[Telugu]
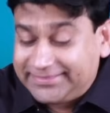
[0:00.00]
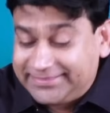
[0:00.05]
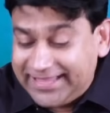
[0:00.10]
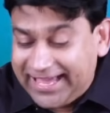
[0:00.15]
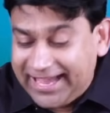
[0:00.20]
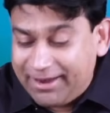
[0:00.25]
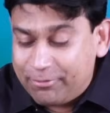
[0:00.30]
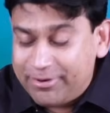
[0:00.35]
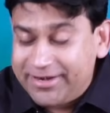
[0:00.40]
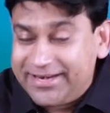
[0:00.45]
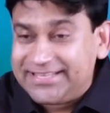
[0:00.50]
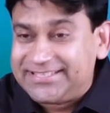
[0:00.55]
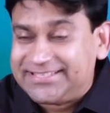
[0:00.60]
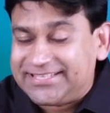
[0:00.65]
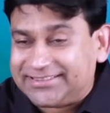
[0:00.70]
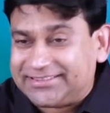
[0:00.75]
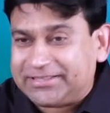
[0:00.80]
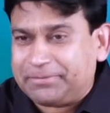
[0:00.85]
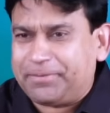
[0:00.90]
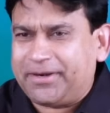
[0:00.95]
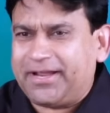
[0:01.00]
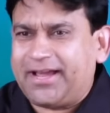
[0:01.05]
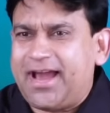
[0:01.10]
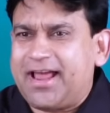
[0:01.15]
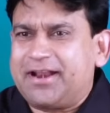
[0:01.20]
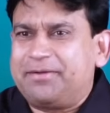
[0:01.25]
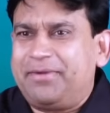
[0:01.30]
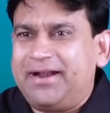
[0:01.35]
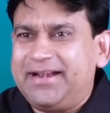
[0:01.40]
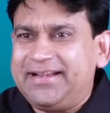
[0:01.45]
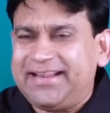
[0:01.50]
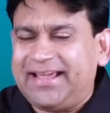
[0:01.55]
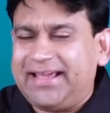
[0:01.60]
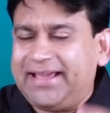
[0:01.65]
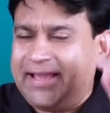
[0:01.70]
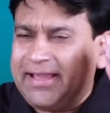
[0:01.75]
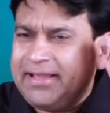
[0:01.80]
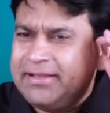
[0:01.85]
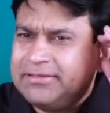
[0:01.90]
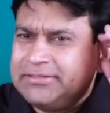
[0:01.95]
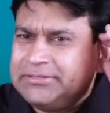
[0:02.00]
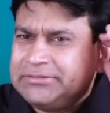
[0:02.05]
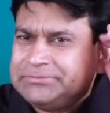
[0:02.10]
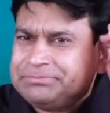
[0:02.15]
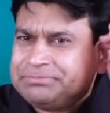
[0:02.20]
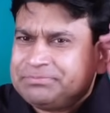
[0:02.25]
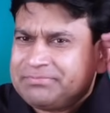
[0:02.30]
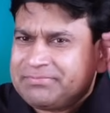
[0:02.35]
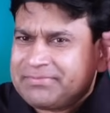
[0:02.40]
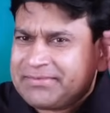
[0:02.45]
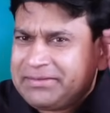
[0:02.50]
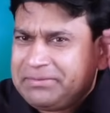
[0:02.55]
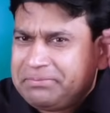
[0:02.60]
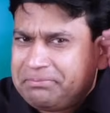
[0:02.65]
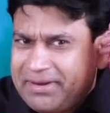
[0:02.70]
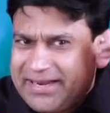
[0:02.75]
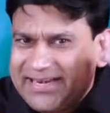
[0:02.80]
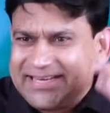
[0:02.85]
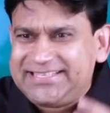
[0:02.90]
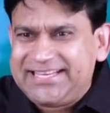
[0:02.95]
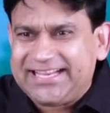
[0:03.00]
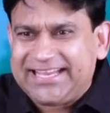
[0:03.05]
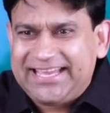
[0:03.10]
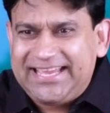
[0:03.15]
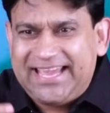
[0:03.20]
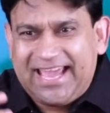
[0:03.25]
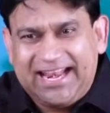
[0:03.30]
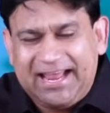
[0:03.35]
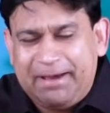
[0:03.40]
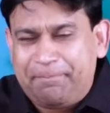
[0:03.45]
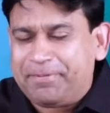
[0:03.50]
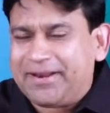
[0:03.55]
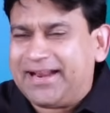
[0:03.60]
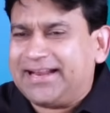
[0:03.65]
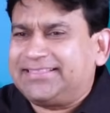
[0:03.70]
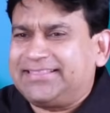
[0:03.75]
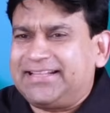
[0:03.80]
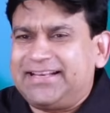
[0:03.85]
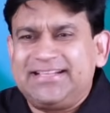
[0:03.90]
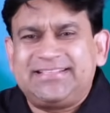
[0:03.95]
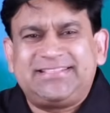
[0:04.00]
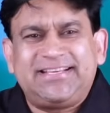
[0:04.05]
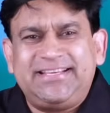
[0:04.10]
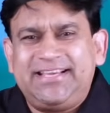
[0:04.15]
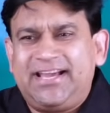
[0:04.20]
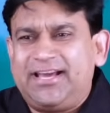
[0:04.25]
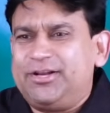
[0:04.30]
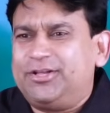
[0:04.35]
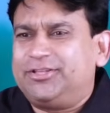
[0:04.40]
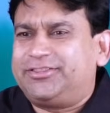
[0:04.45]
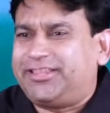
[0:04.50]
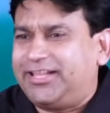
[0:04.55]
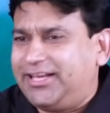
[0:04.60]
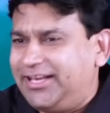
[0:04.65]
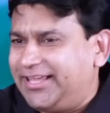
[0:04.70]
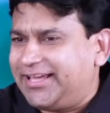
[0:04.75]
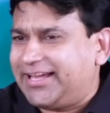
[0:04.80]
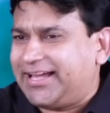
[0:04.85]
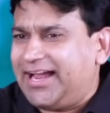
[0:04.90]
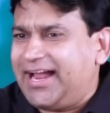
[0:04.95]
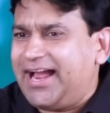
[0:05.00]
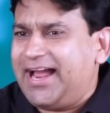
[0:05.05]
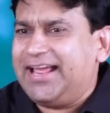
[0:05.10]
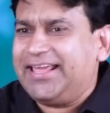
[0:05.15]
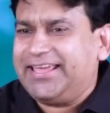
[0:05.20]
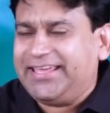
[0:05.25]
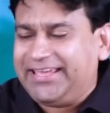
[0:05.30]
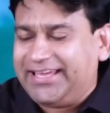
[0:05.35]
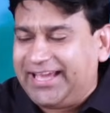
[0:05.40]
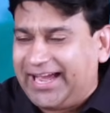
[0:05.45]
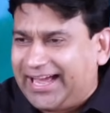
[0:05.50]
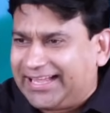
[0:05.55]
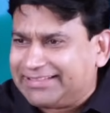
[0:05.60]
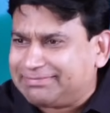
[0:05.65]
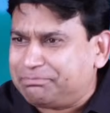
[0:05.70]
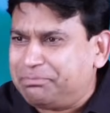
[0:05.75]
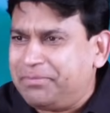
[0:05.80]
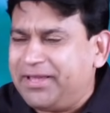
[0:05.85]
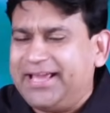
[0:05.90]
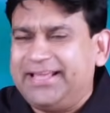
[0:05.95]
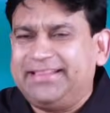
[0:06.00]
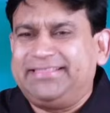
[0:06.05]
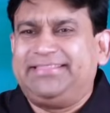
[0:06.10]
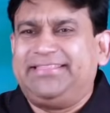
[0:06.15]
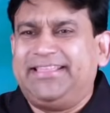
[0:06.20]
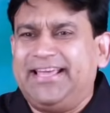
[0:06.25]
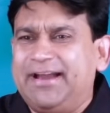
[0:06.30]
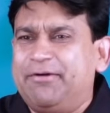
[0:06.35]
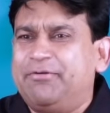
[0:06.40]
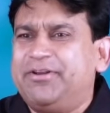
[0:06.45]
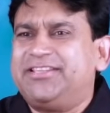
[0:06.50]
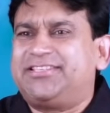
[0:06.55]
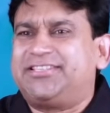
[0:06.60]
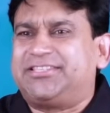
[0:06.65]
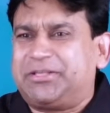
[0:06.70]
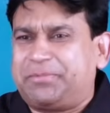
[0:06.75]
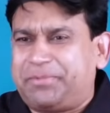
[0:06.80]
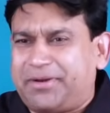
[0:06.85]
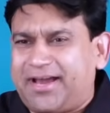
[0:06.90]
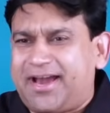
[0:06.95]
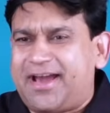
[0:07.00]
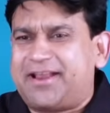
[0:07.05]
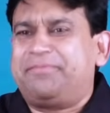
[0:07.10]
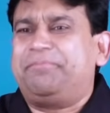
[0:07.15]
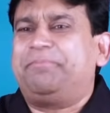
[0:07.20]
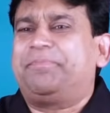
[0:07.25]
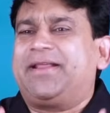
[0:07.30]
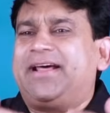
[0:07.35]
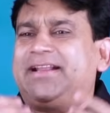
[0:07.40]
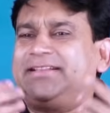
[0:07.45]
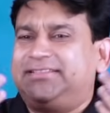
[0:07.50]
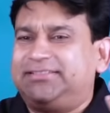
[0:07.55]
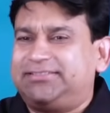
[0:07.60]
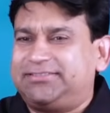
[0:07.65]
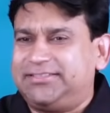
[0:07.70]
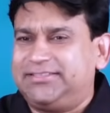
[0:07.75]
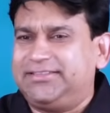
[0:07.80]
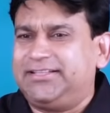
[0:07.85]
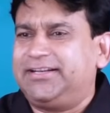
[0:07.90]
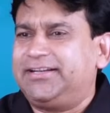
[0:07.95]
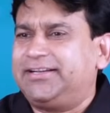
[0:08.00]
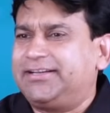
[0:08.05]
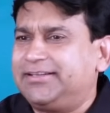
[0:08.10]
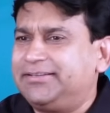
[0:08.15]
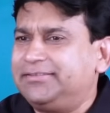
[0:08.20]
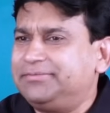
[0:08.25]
దేవుని చిత్త ప్రకారం అంటే మనిషికి ఎలా ప్రార్థన చేయాలో తెలియక ఈ ఆత్మే దేవుని చిత్త ప్రకారం ప్రార్థిస్తుందంట